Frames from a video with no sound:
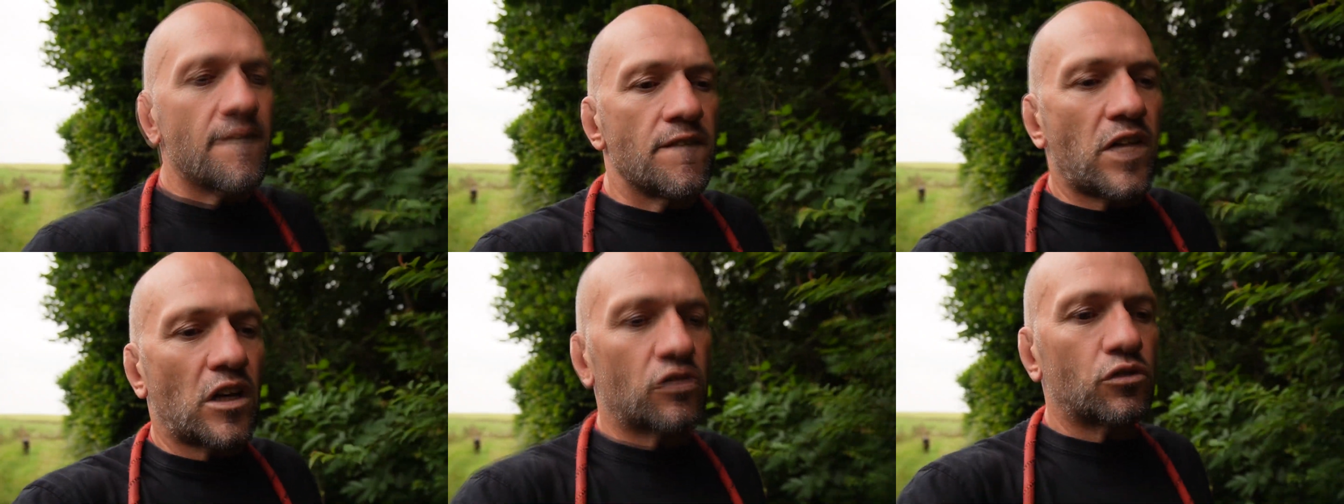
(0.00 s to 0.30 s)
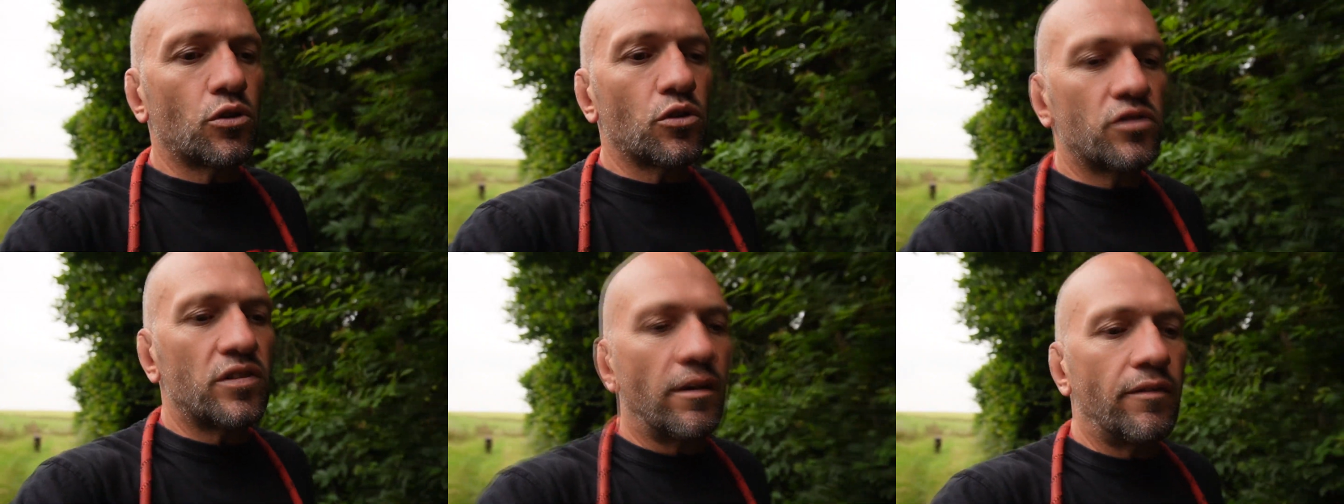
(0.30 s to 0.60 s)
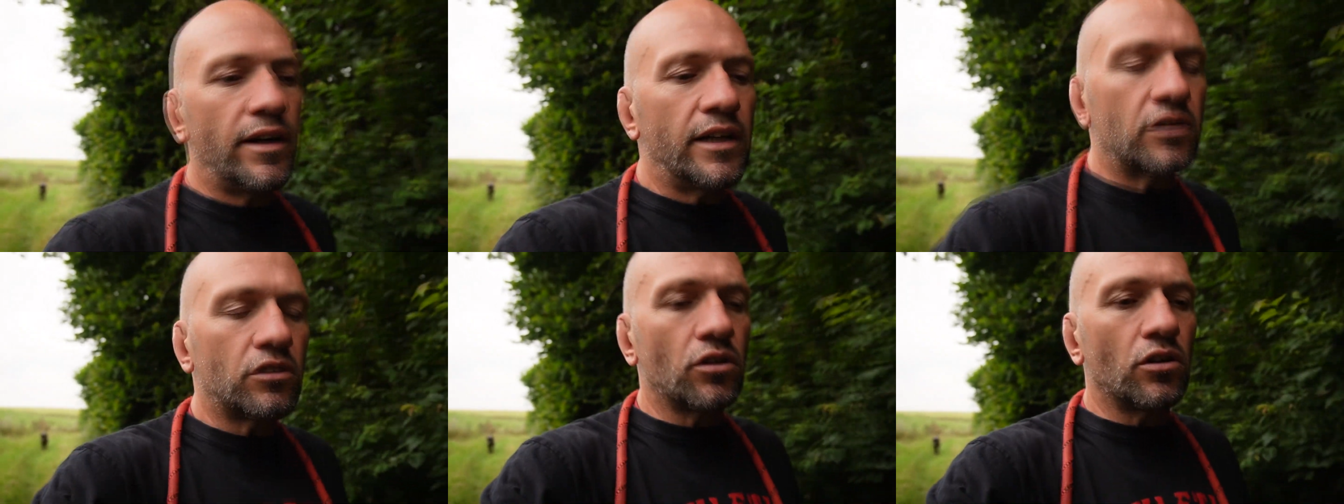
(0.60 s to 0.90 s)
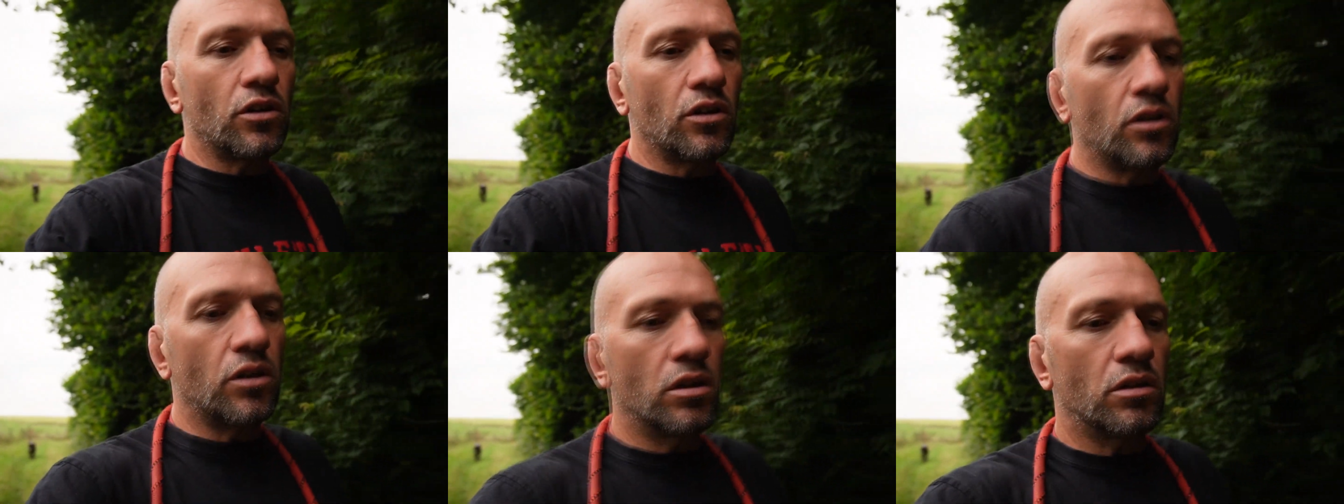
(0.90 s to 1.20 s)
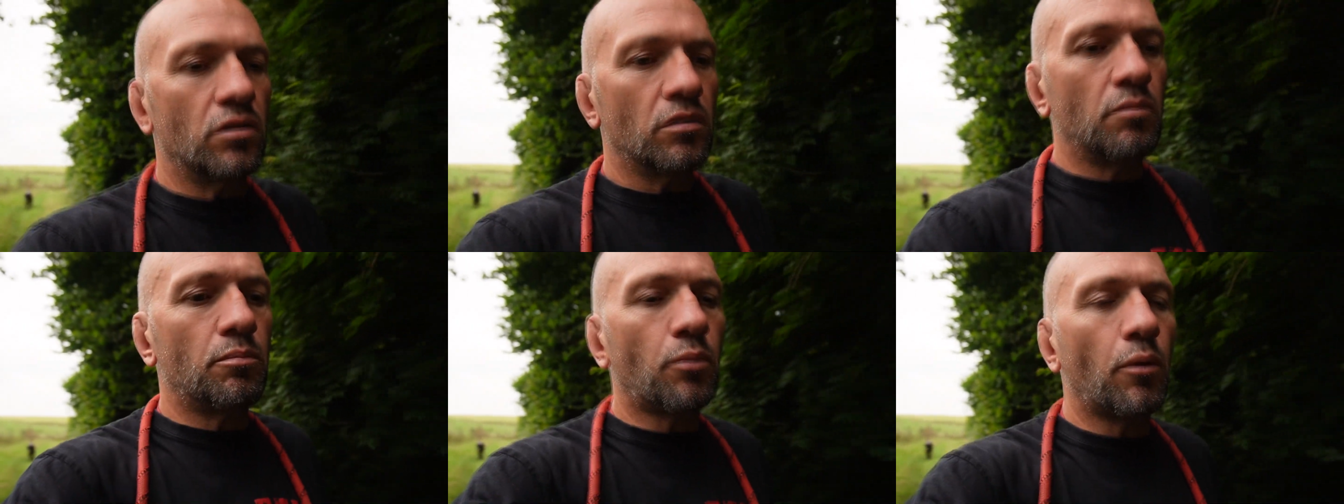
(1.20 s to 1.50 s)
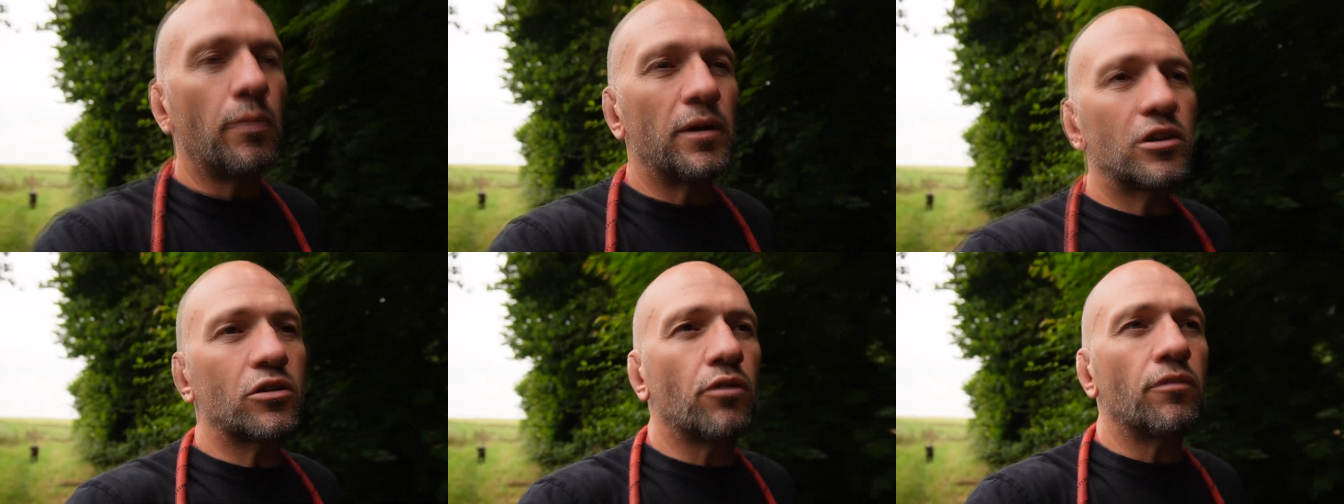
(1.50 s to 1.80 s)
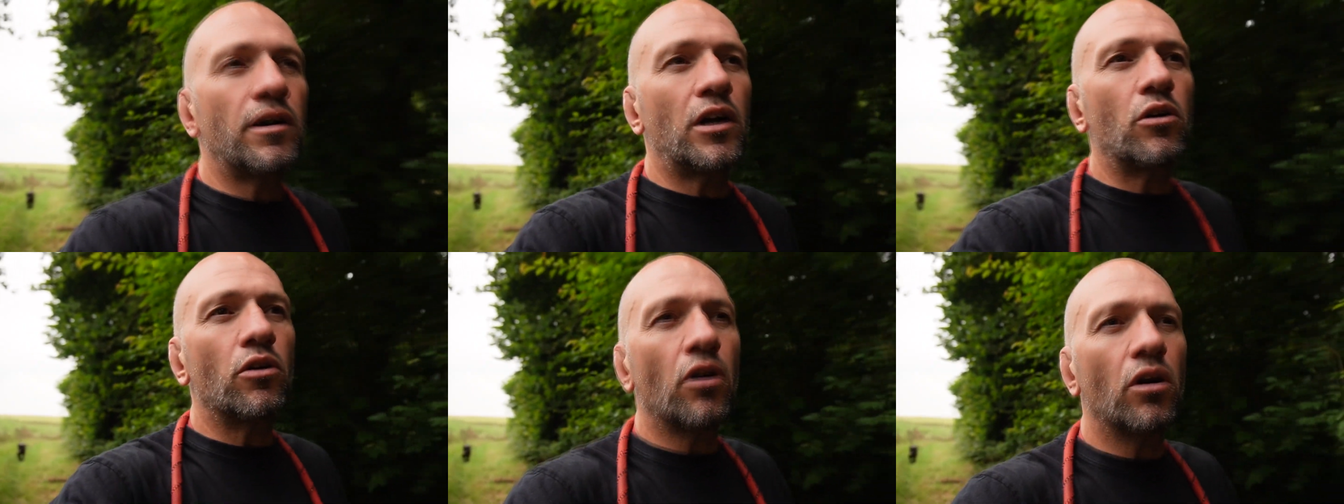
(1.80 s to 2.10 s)
parce que ça va être euh, pour mettre en
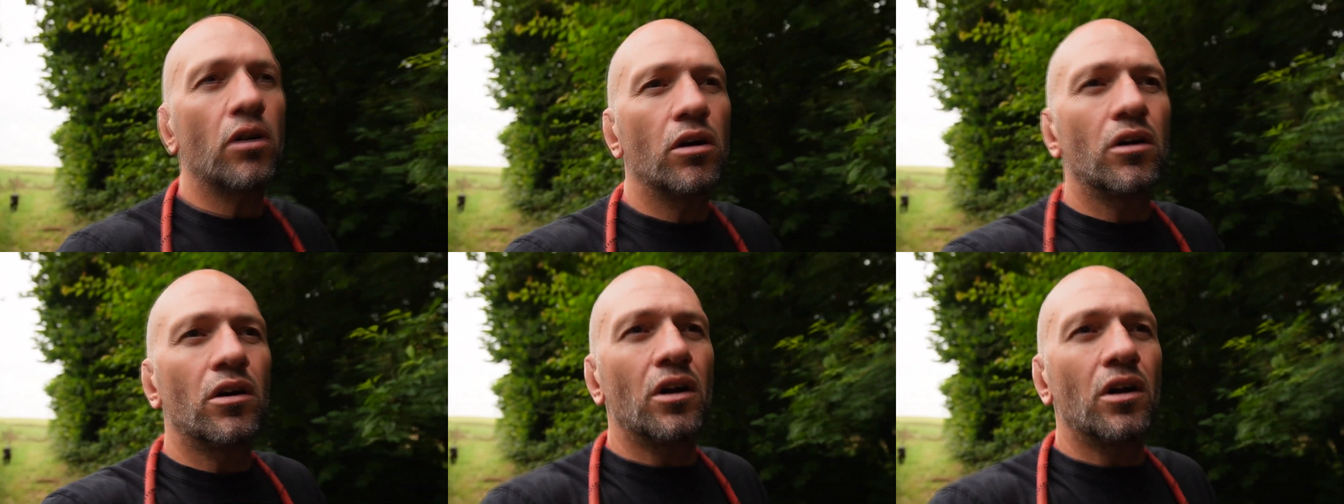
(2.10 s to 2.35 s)
valeur